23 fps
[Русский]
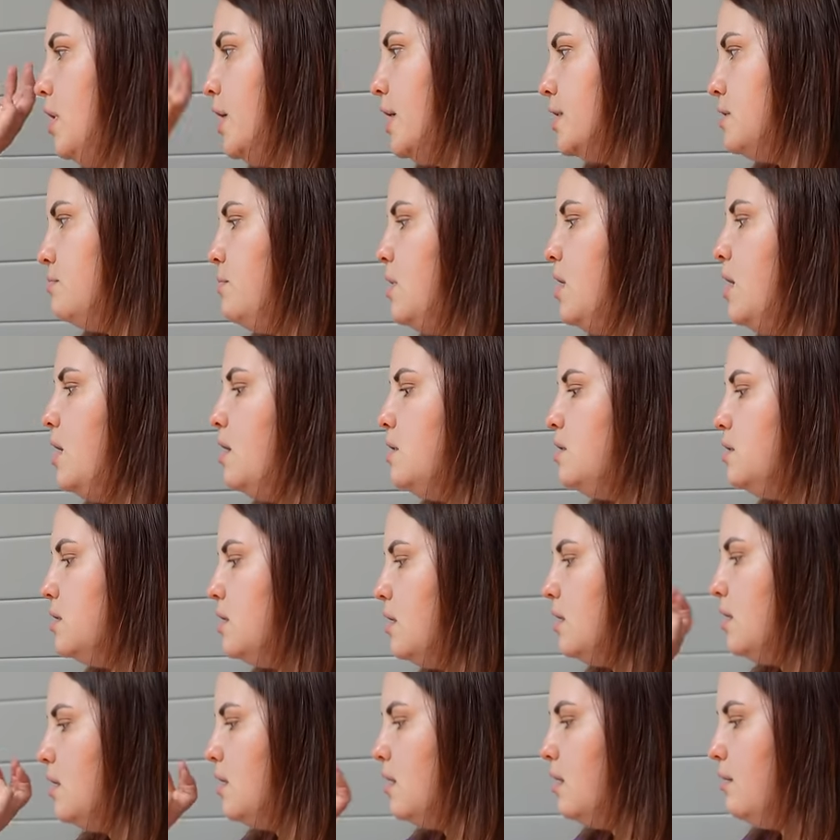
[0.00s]

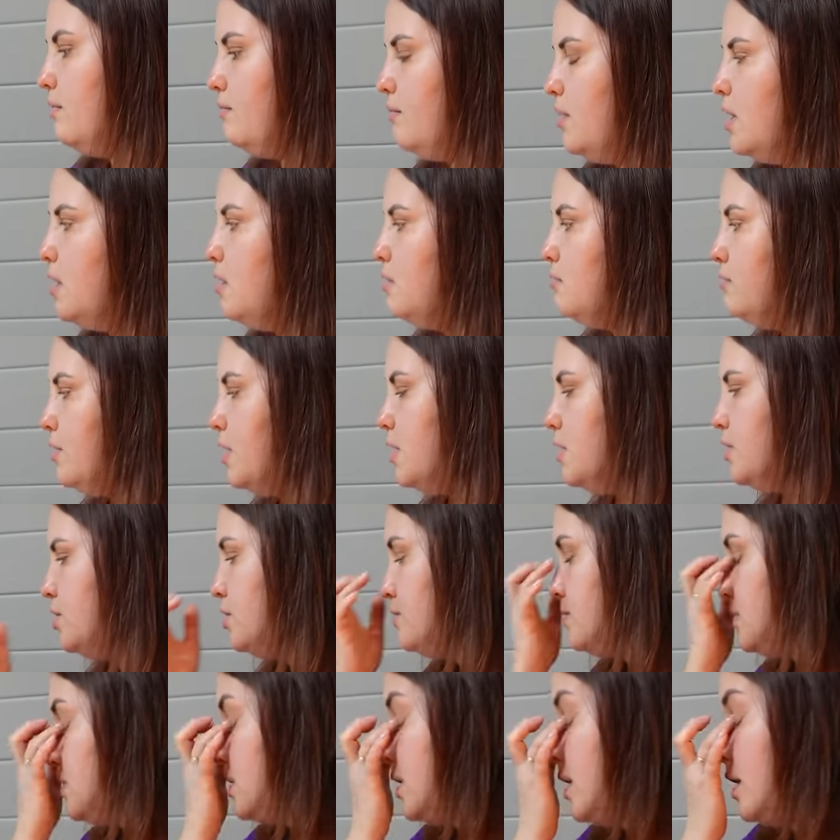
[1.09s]
косметика, мел
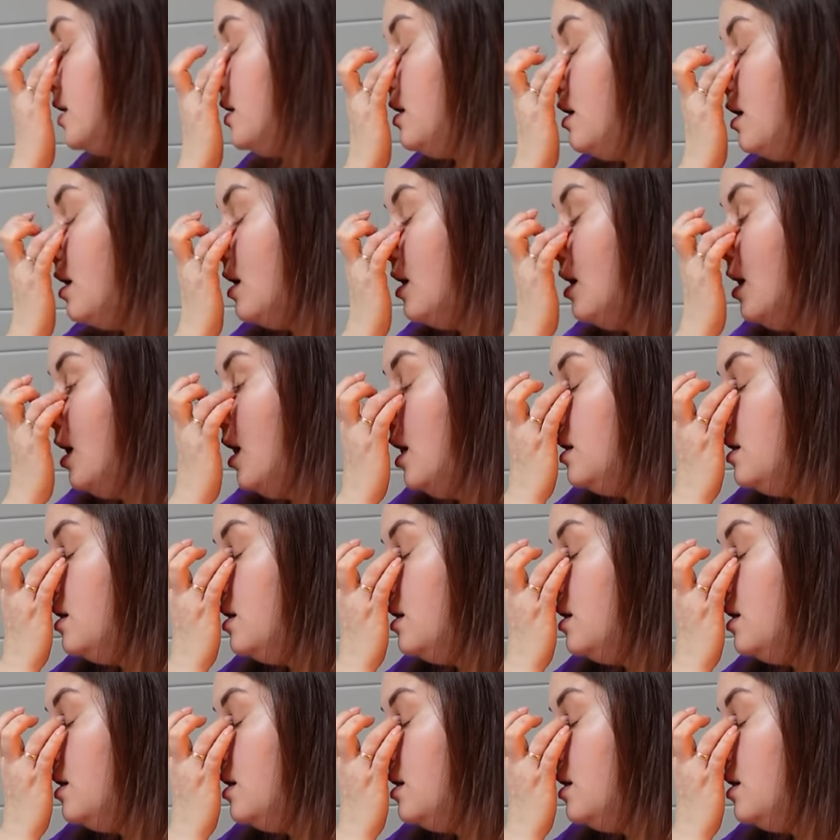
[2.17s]
мелочи всякие.